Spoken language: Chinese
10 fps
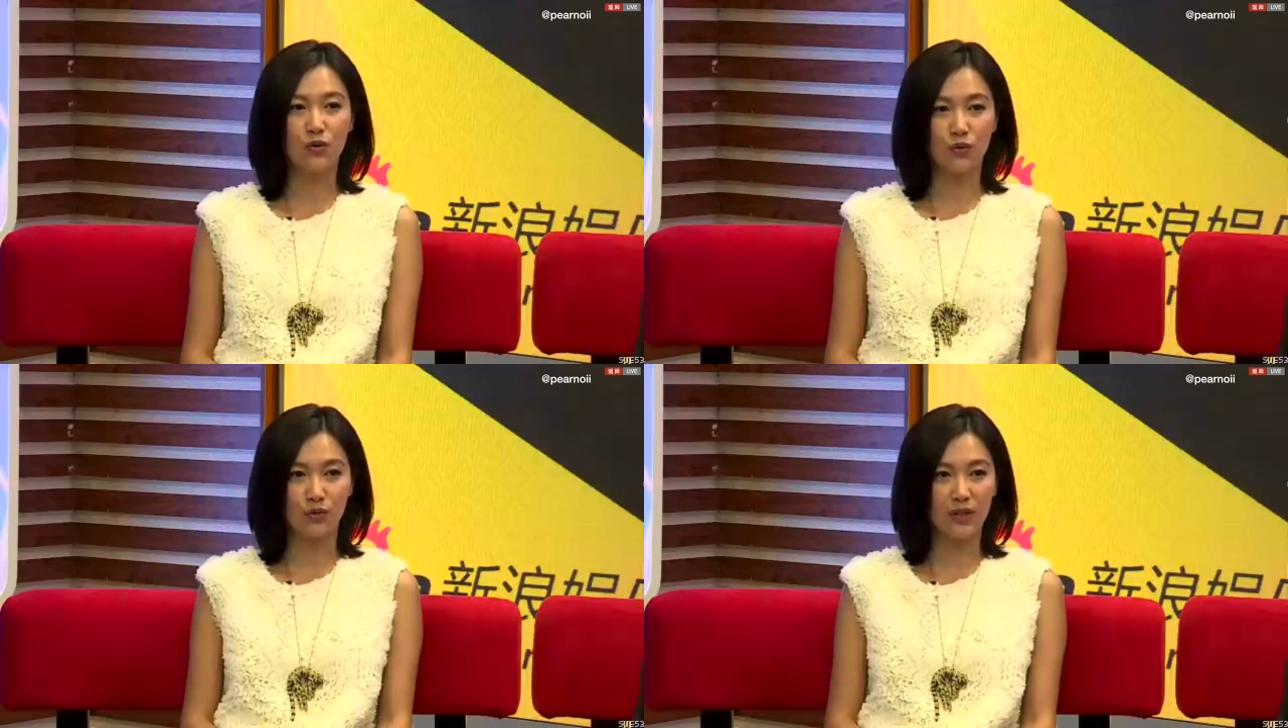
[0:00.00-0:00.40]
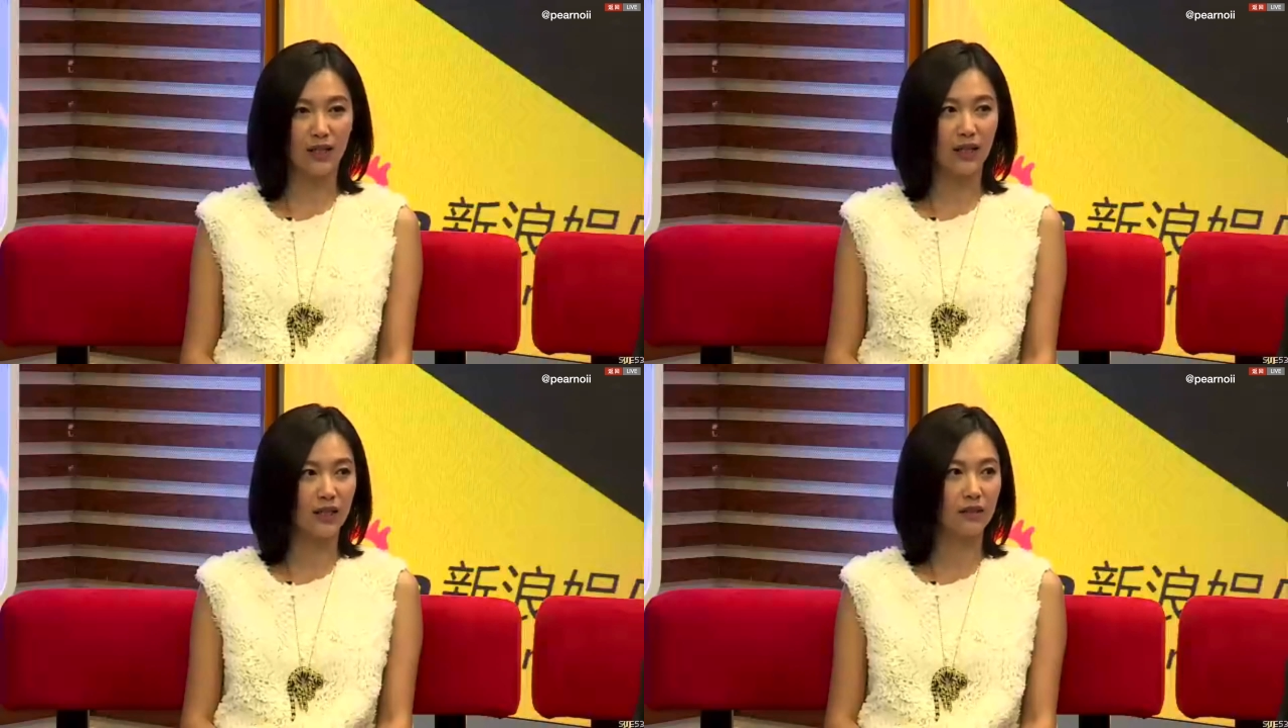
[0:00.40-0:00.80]
主
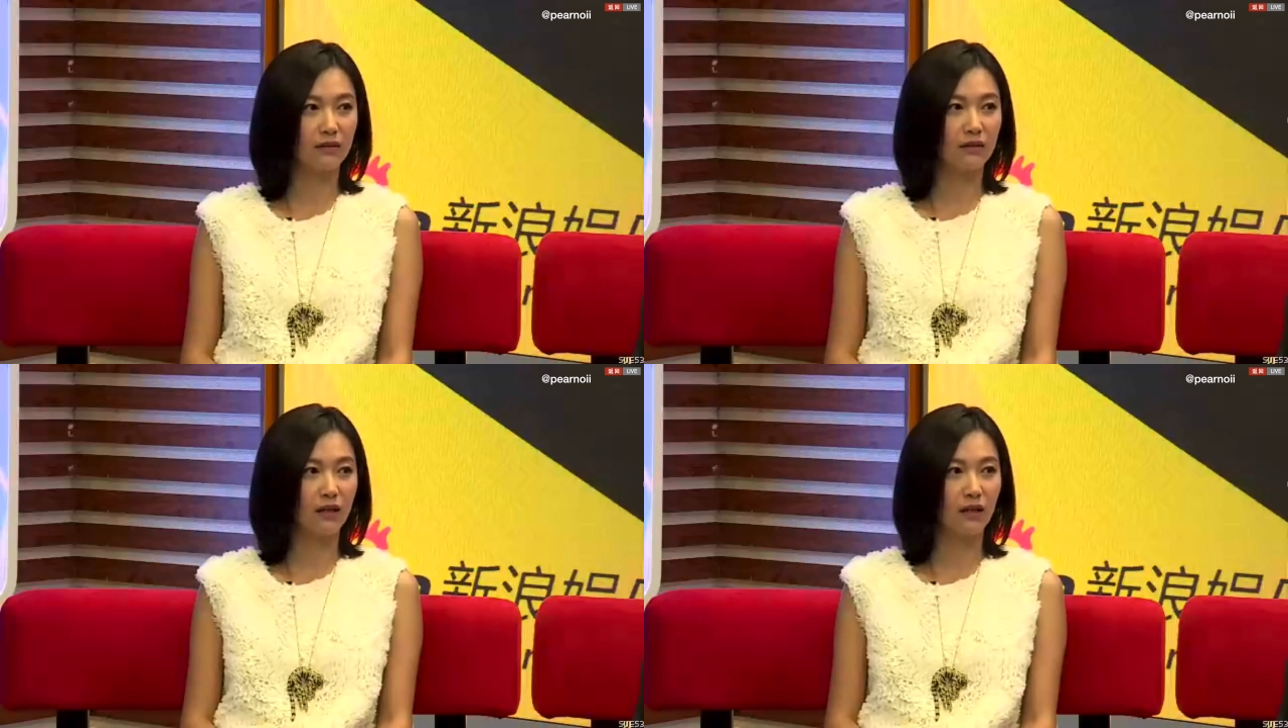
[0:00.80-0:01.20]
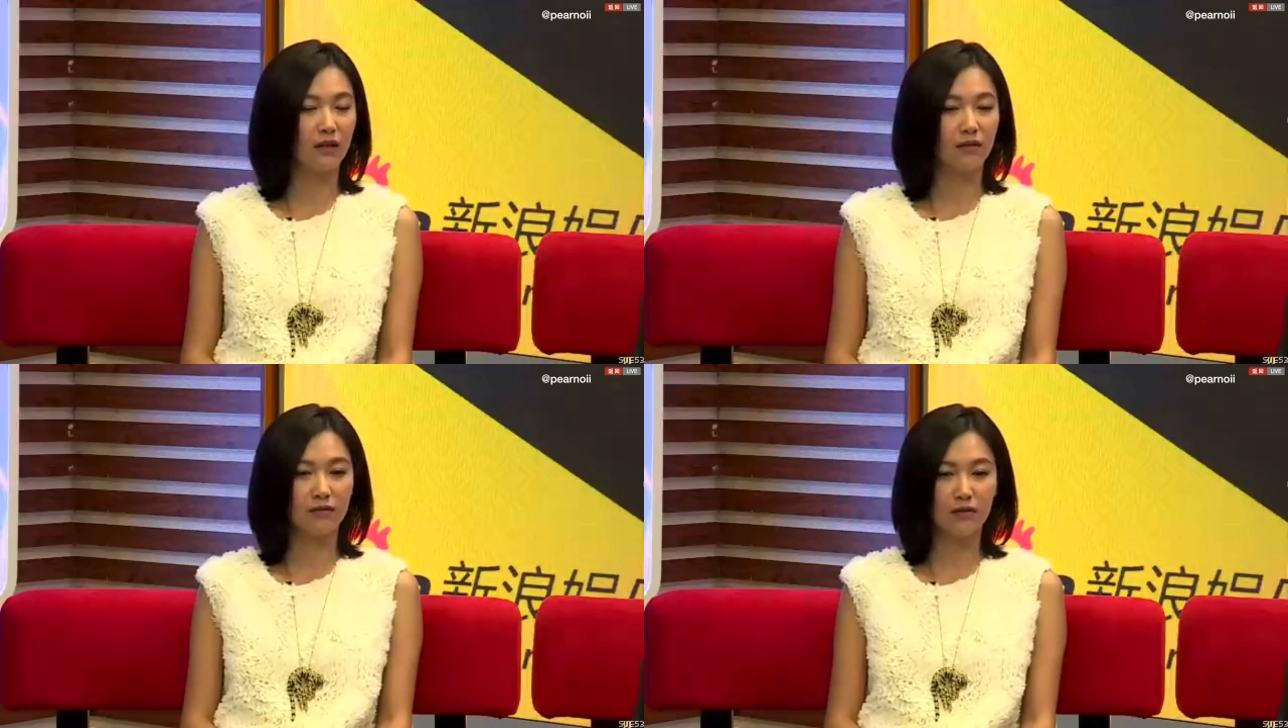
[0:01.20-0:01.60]
演，
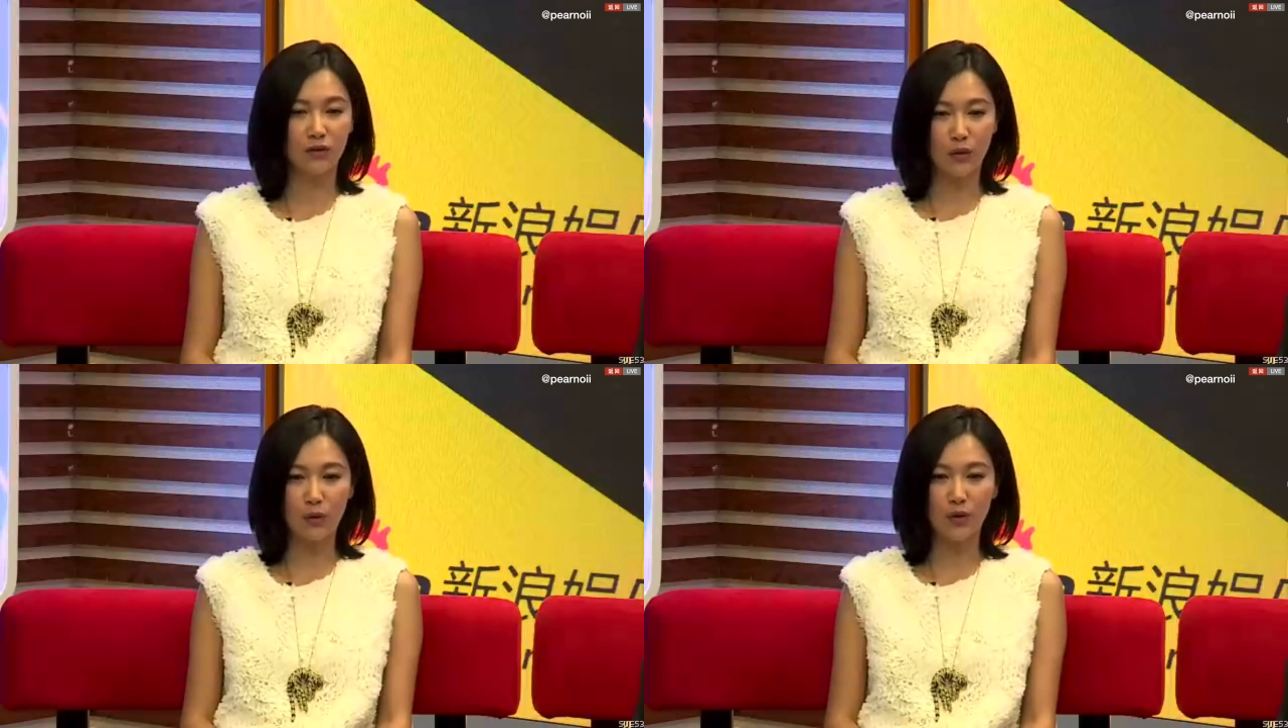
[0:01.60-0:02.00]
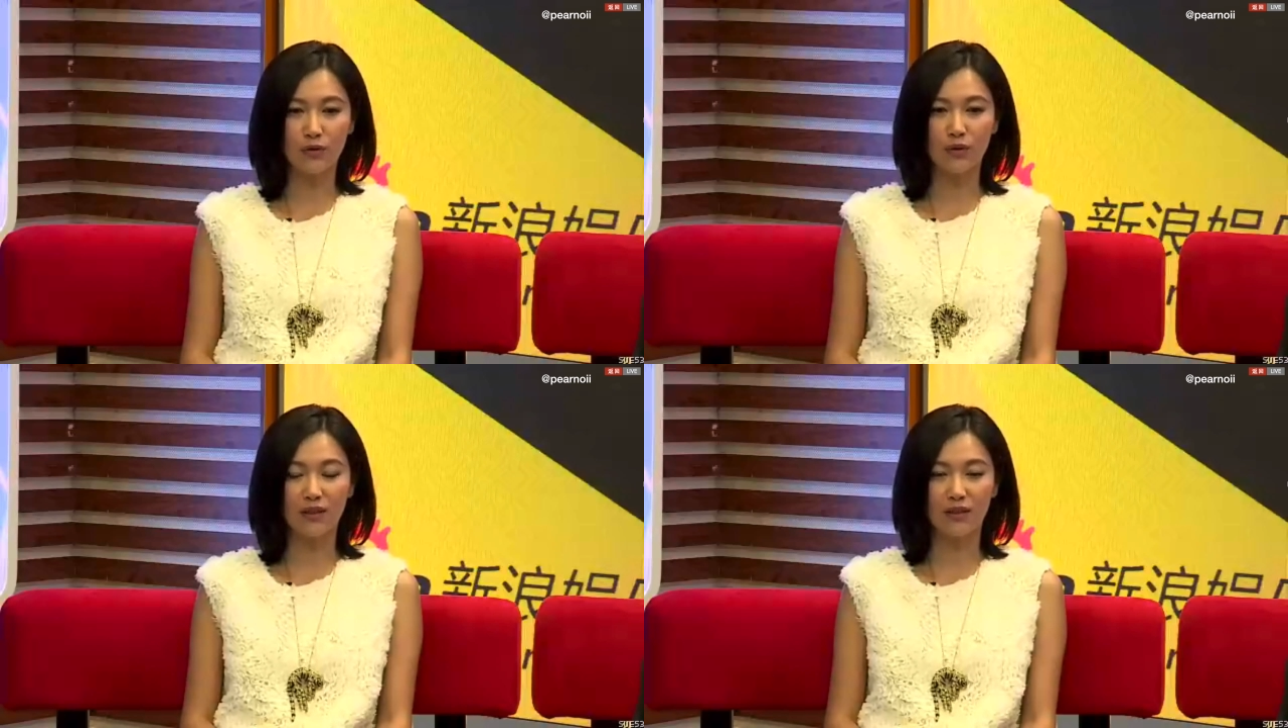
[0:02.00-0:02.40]
呃，都
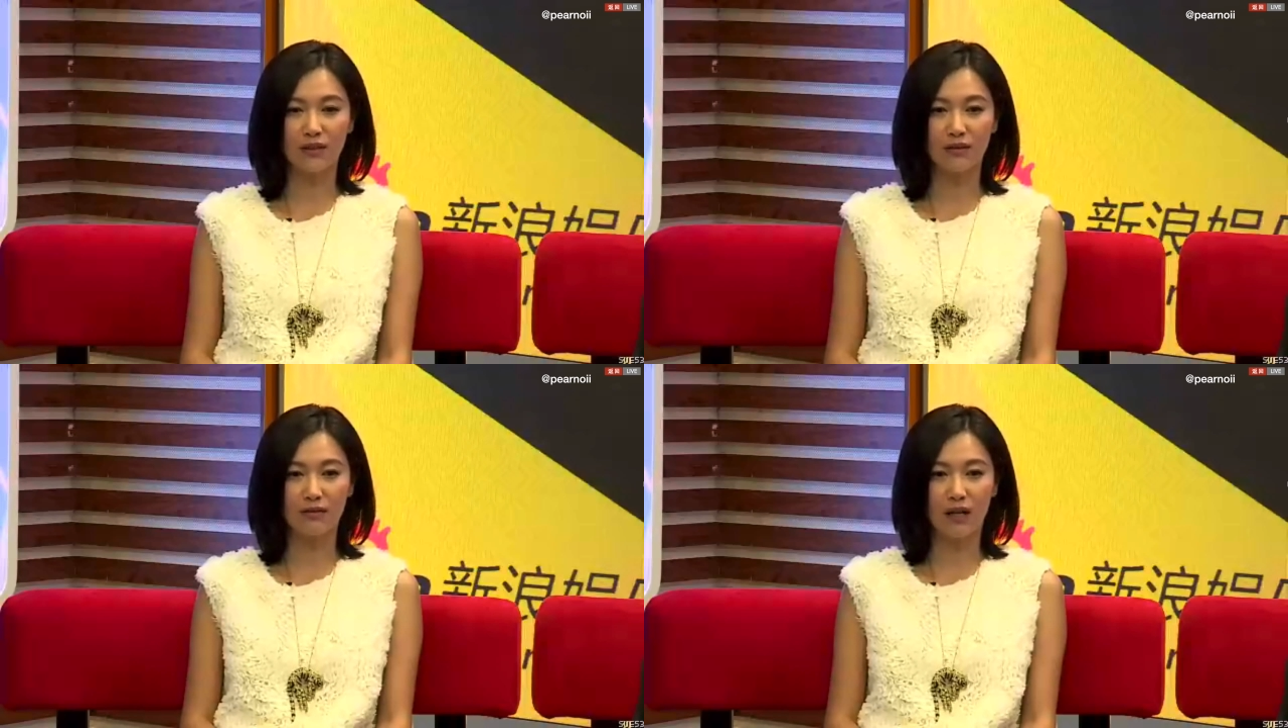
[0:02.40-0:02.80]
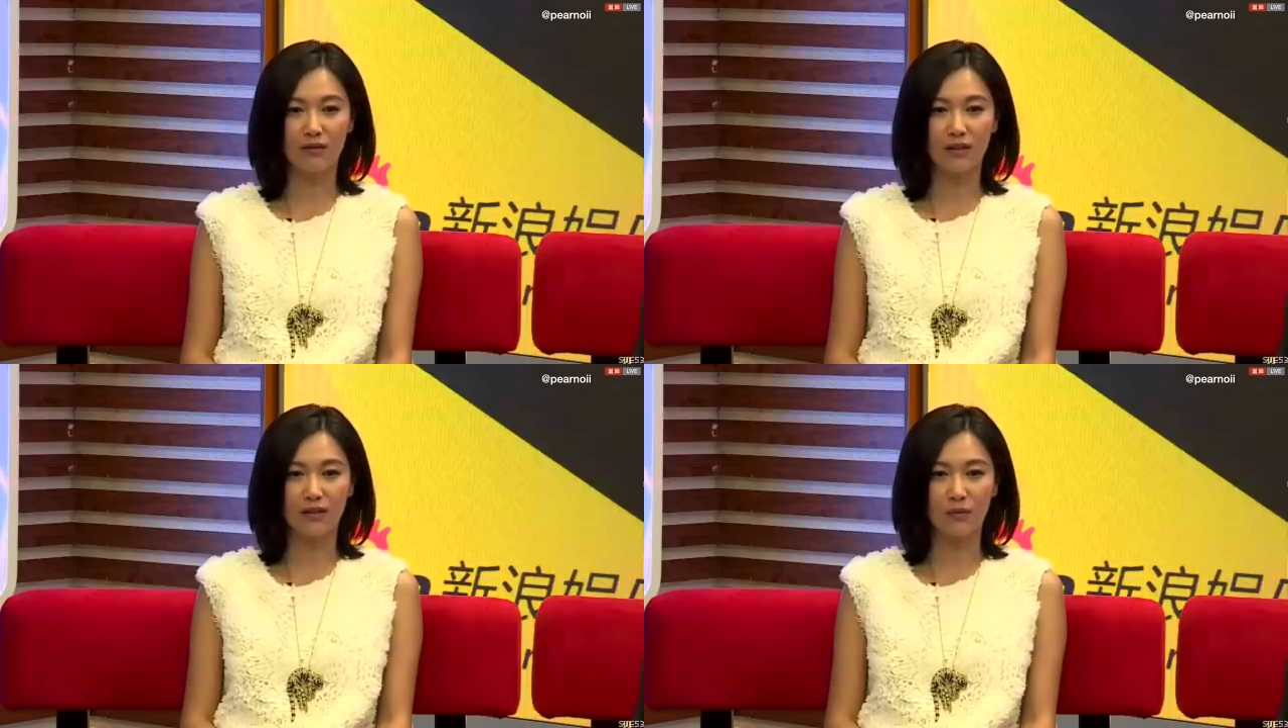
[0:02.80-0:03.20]
会觉得
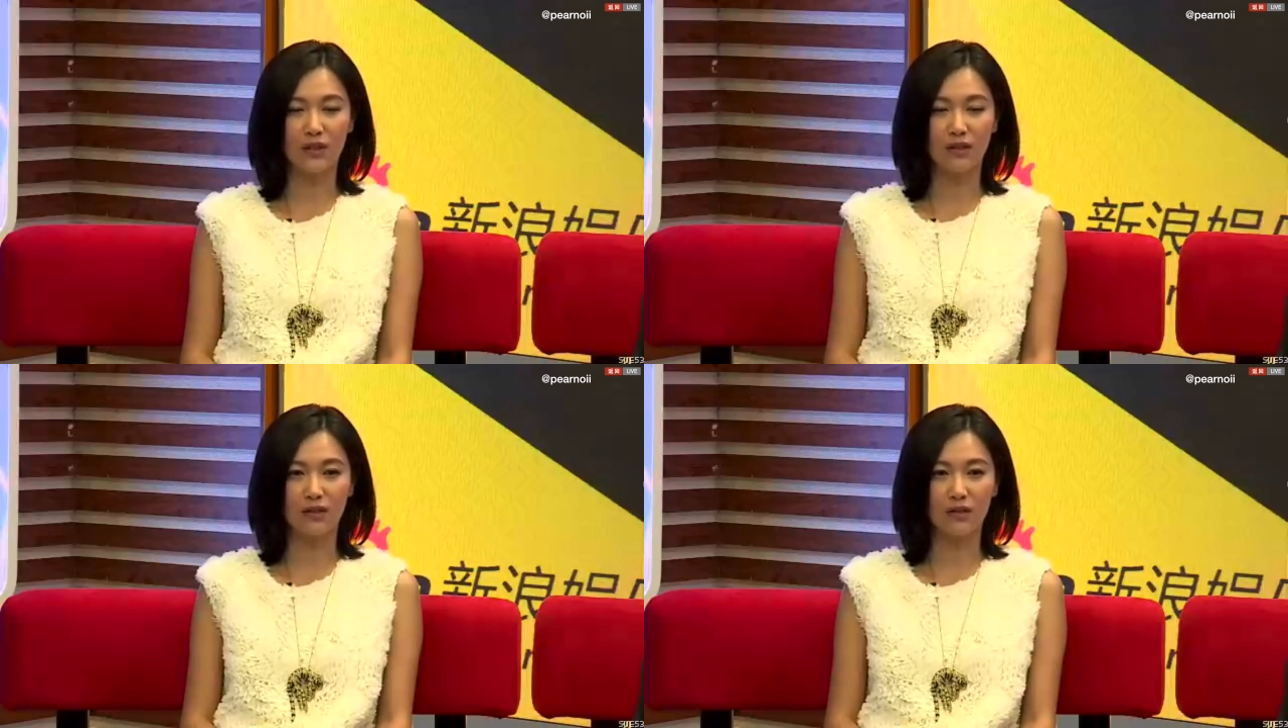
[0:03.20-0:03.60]
到底行不行。